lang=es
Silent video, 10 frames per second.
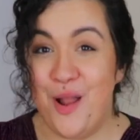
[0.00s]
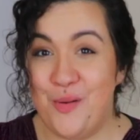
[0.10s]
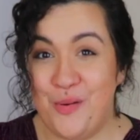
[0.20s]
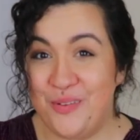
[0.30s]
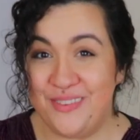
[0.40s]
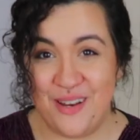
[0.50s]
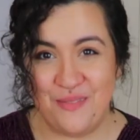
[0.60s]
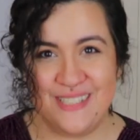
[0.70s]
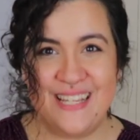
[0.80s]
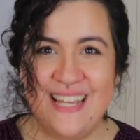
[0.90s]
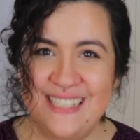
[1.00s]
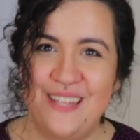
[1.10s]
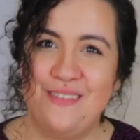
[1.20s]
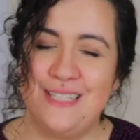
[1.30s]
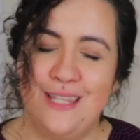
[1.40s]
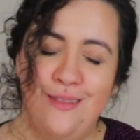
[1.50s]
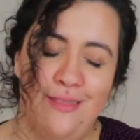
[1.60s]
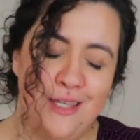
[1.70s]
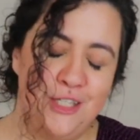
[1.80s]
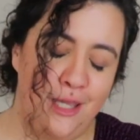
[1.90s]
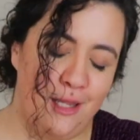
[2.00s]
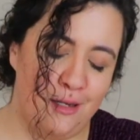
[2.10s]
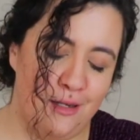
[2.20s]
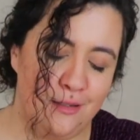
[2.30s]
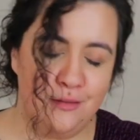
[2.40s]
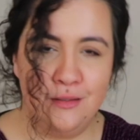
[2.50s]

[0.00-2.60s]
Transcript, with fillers: Luego tenemos este vestido de Shein.